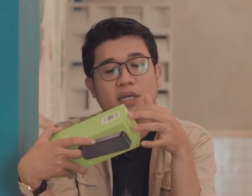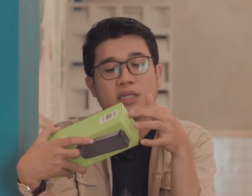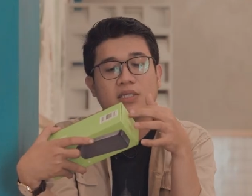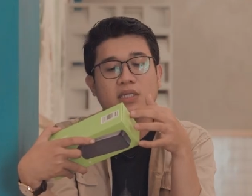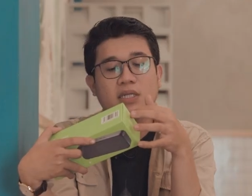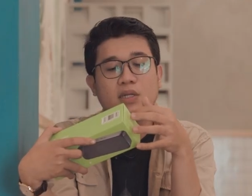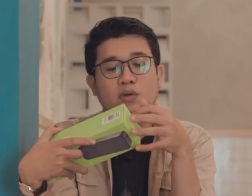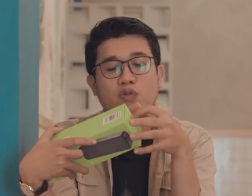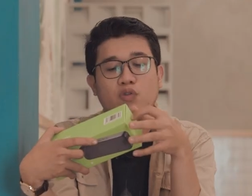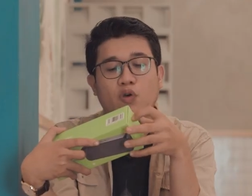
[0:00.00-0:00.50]

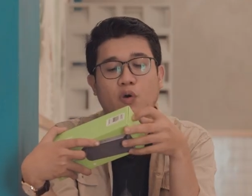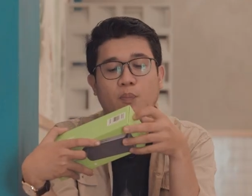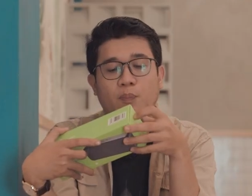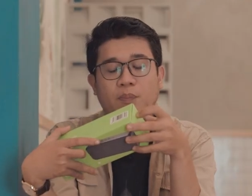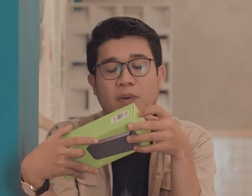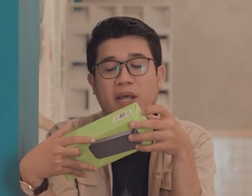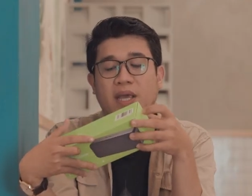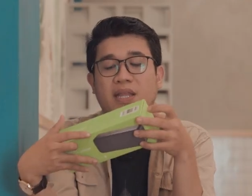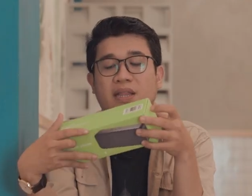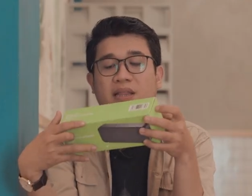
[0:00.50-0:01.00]
di sini untuk
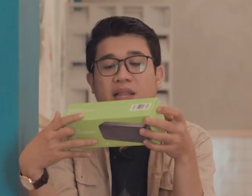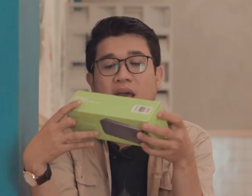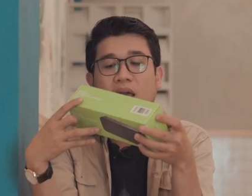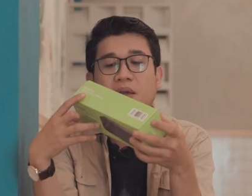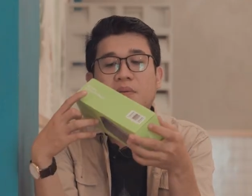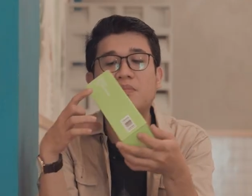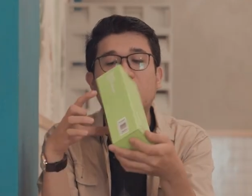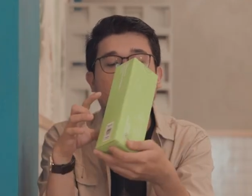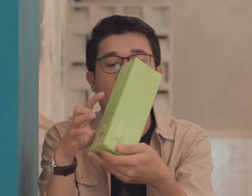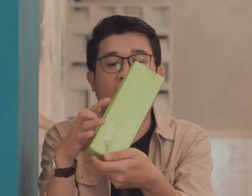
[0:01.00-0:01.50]
play
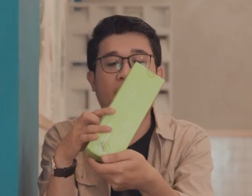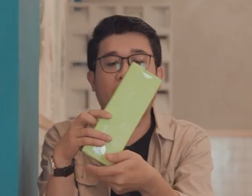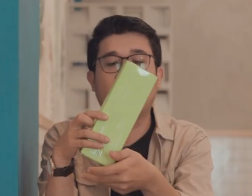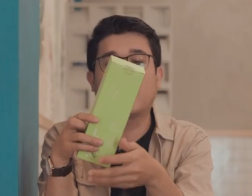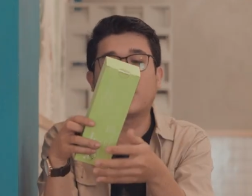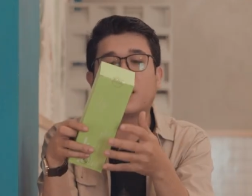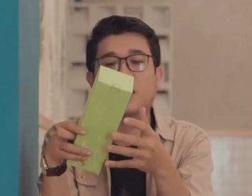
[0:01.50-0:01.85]
time nya